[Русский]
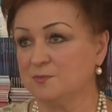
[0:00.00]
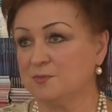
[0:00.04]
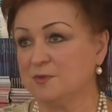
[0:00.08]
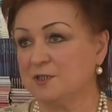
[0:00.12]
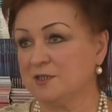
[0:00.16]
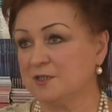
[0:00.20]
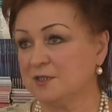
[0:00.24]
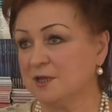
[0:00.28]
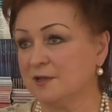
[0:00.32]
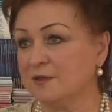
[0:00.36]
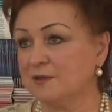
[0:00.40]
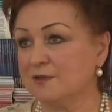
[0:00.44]

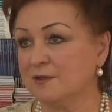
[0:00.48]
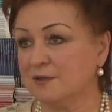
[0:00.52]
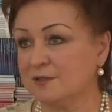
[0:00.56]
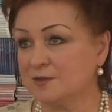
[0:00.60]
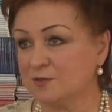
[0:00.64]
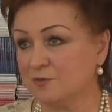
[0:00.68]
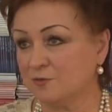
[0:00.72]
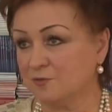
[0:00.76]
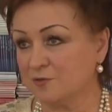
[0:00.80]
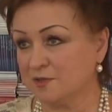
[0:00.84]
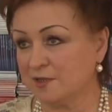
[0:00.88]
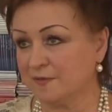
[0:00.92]
председателя
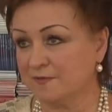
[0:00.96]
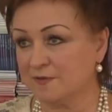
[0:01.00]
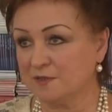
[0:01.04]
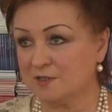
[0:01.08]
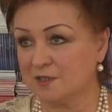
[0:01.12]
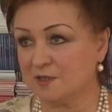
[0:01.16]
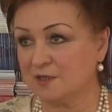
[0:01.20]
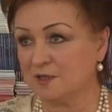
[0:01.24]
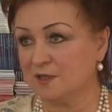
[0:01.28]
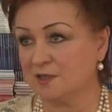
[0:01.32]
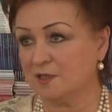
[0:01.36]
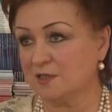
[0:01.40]
городского совета
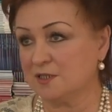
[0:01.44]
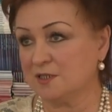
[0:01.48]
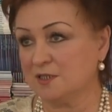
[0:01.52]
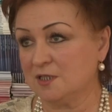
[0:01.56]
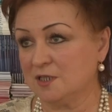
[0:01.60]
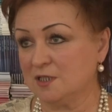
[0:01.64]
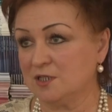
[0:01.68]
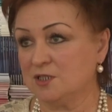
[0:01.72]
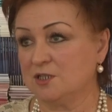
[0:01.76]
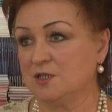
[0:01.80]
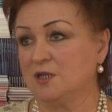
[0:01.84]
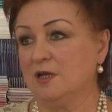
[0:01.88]
Сергея
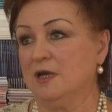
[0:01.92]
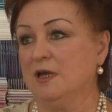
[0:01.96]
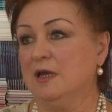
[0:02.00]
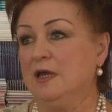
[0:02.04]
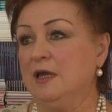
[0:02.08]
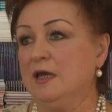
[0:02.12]
Алексеевича.